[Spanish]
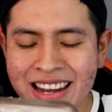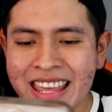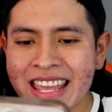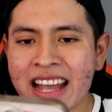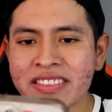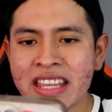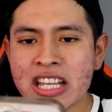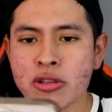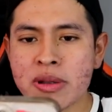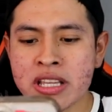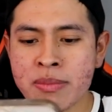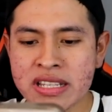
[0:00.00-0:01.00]
al gigante y
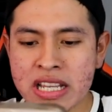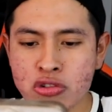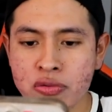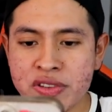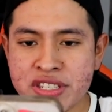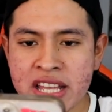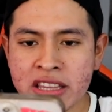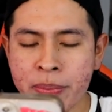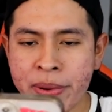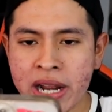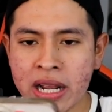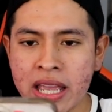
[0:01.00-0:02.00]
esto va a ser más que suficiente
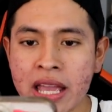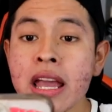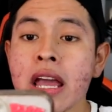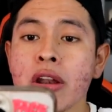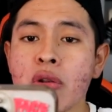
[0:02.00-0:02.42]
para que